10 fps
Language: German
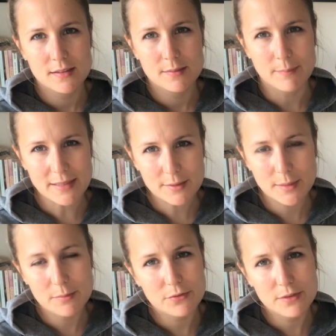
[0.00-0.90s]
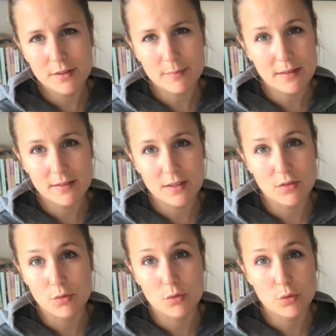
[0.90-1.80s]
Manchmal befindet man sich in so
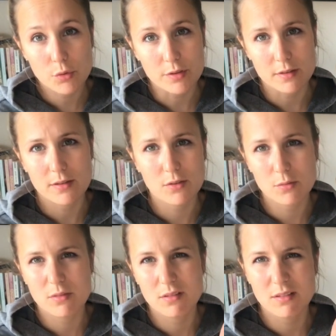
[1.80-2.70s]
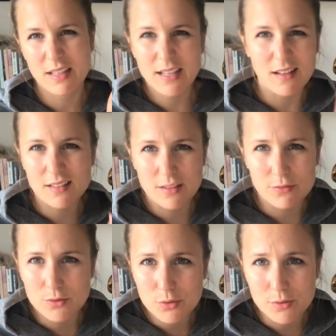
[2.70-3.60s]
einem Tunnel, in so einem
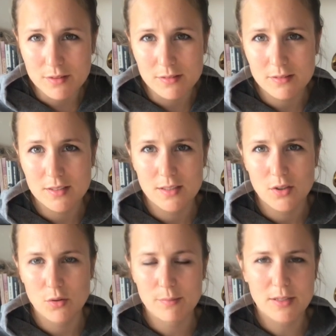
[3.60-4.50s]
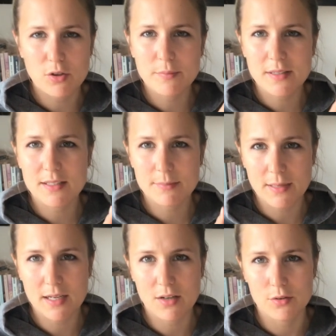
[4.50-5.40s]
negativen Tunnel und man kommt da nicht mehr
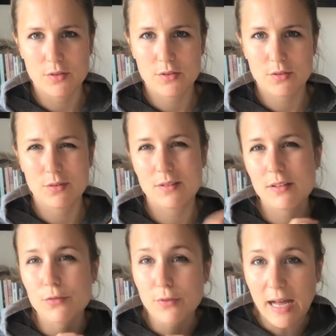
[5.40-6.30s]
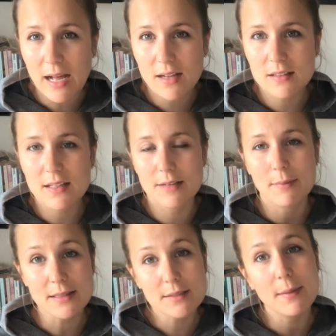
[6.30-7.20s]
raus. Und diese Frage kann
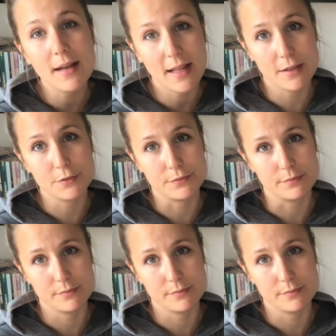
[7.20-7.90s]
manchmal helfen.